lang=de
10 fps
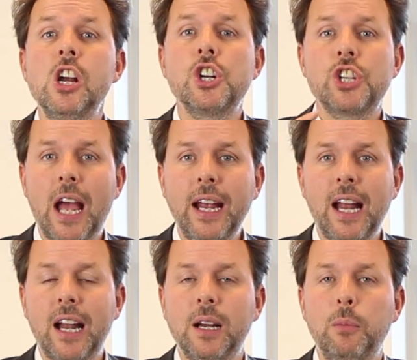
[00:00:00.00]

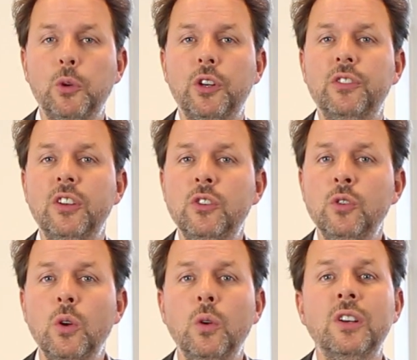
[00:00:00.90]
Scheinangebote sind
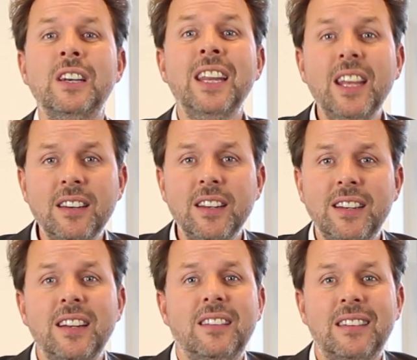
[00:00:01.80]
null und
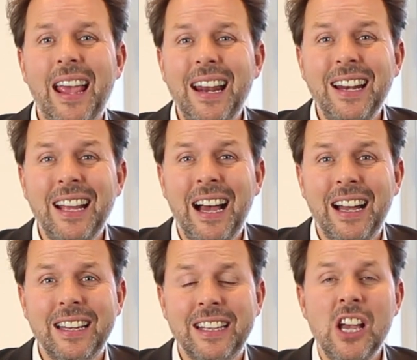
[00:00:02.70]
nichtig, die zählen
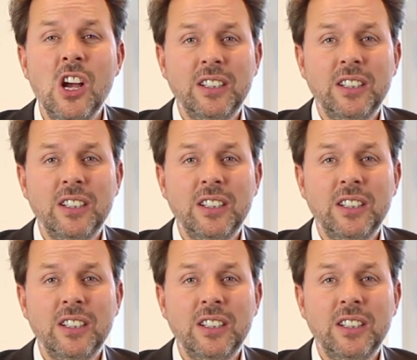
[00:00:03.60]
gar nicht.